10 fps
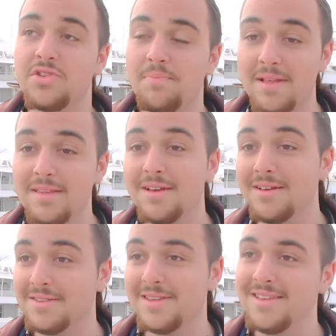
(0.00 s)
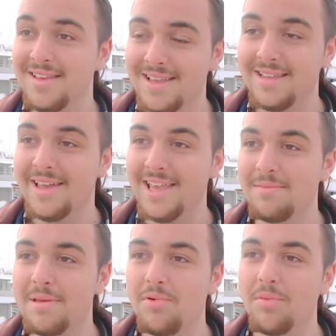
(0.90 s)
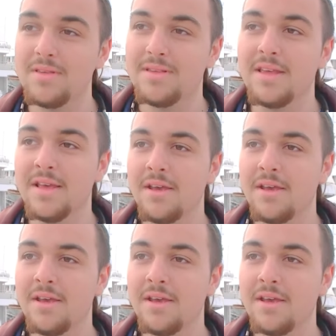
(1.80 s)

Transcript: Je vais pas dire ce qu'il décrit, mais pour moi c'est